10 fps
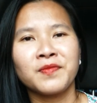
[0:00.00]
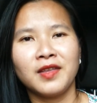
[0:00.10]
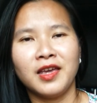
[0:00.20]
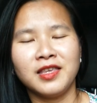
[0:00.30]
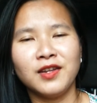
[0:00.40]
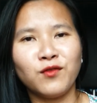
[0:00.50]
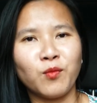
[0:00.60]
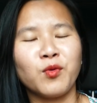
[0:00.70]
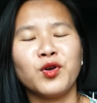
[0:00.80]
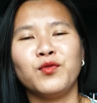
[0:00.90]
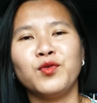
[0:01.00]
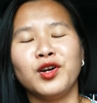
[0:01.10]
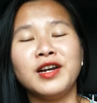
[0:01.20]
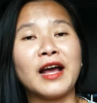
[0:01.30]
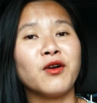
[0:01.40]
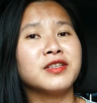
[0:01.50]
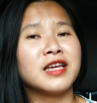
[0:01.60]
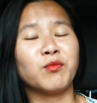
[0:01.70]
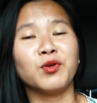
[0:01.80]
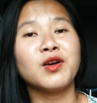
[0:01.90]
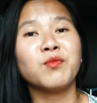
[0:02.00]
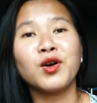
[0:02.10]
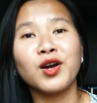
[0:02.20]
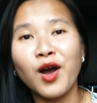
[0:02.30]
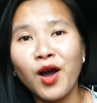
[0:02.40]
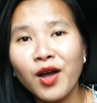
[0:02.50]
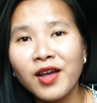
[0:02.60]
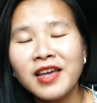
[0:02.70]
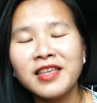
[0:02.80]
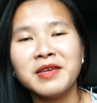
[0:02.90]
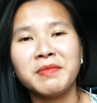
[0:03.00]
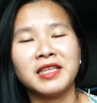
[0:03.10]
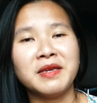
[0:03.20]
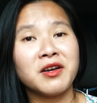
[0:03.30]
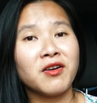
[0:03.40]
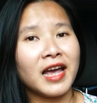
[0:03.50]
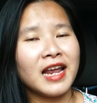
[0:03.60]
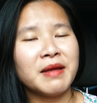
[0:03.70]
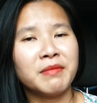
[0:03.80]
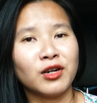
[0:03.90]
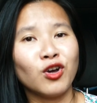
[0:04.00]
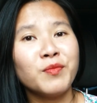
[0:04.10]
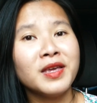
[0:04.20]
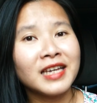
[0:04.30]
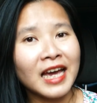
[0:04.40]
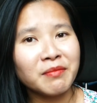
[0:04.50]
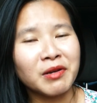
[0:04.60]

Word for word: Thì chinh phục một người phụ nữ đã có chồng nó không khó Nhưng mà chỉ có cái là mình có biết cách,